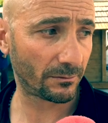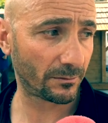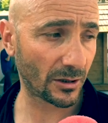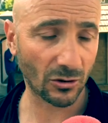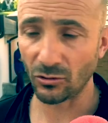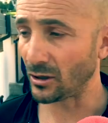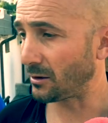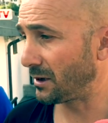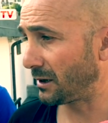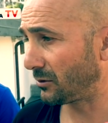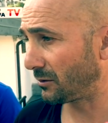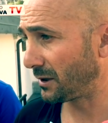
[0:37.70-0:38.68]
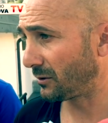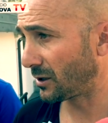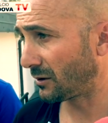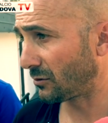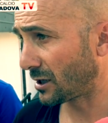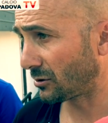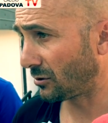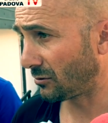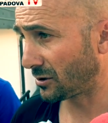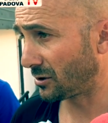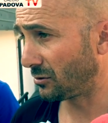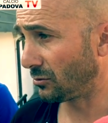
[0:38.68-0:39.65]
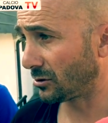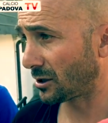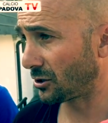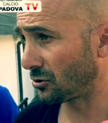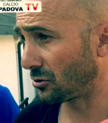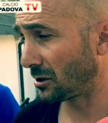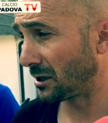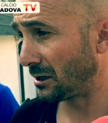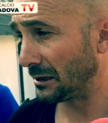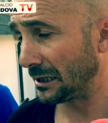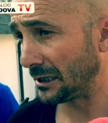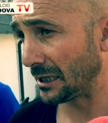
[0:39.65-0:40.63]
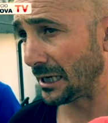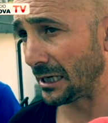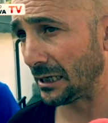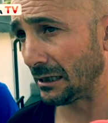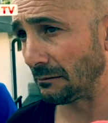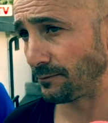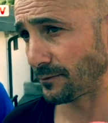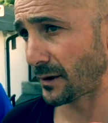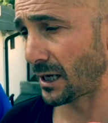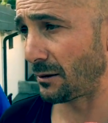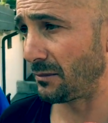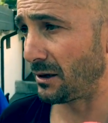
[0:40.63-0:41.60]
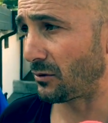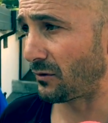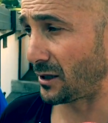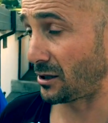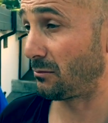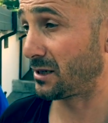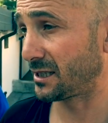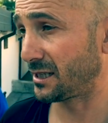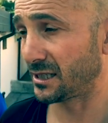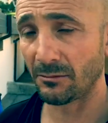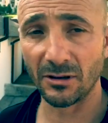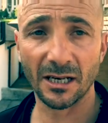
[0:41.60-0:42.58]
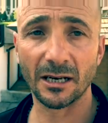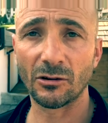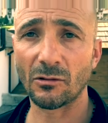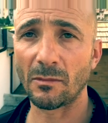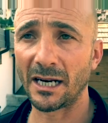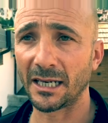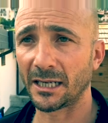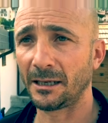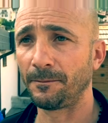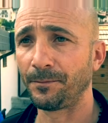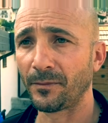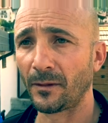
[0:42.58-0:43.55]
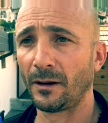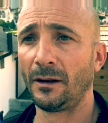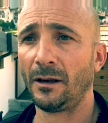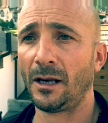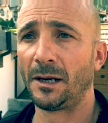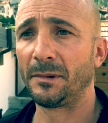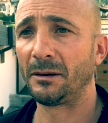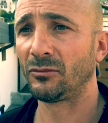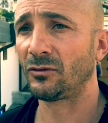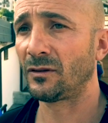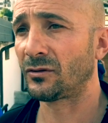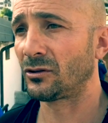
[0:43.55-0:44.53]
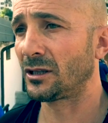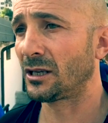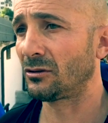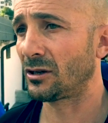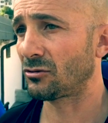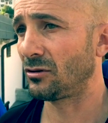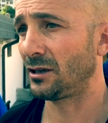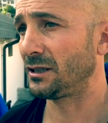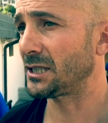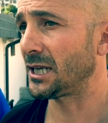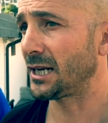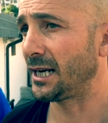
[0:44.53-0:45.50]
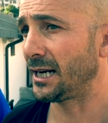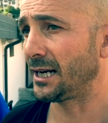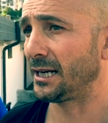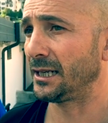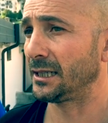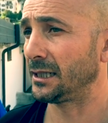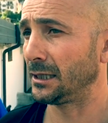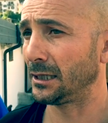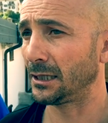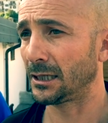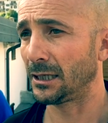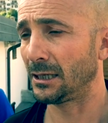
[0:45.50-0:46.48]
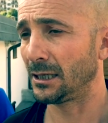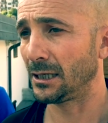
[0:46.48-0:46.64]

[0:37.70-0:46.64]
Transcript: per cui abbiamo, abbiamo, lavorato in questi due o tre giorni e direi che, che l'abbiamo fatta abbastanza bene, è normale che abbiamo affrontato una squadra di Serie A che